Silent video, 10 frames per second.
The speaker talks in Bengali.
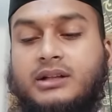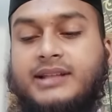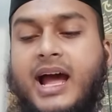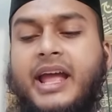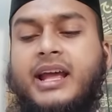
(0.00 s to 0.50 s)

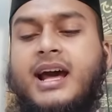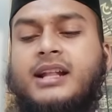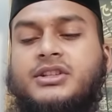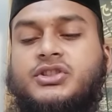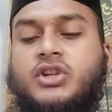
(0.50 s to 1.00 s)

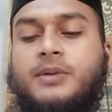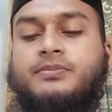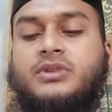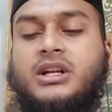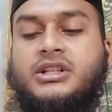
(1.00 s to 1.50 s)
দাহেকাত
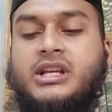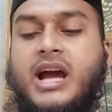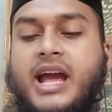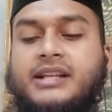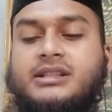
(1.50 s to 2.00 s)
শব্দটি
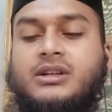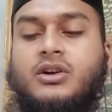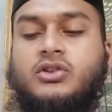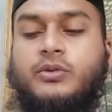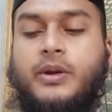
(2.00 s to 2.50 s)
হায়াজের
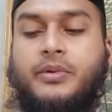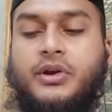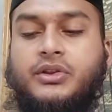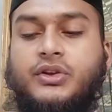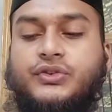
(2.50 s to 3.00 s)
অর্থ
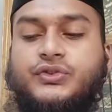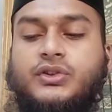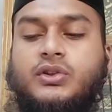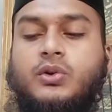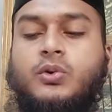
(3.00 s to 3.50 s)
ব্যবহৃত
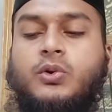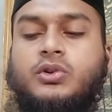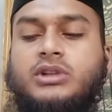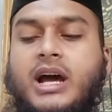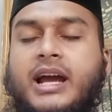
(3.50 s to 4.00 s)
সুরতুল
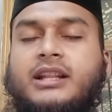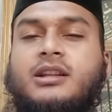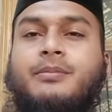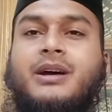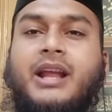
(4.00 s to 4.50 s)
হুদ আয়াত
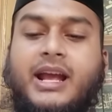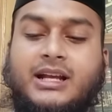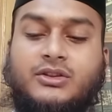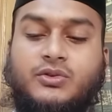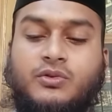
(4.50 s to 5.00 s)
নাম্বার
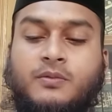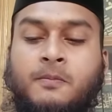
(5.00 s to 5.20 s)
একাত্তর